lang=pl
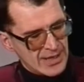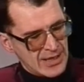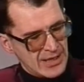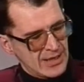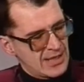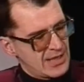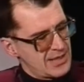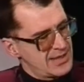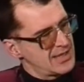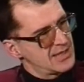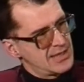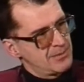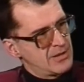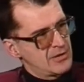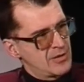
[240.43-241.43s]
realizacji
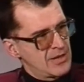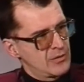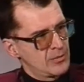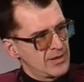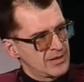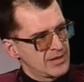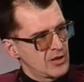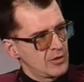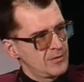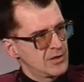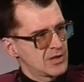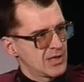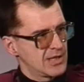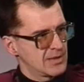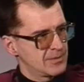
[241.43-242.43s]
pana Belcerowicza?
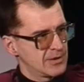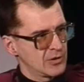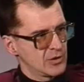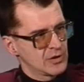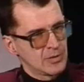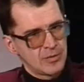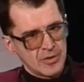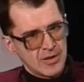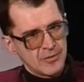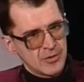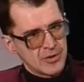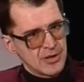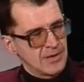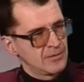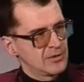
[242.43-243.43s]
Jest pan osobą, nie
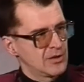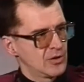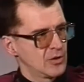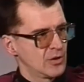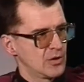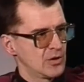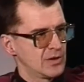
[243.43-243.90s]
powiedziałem tego, tak.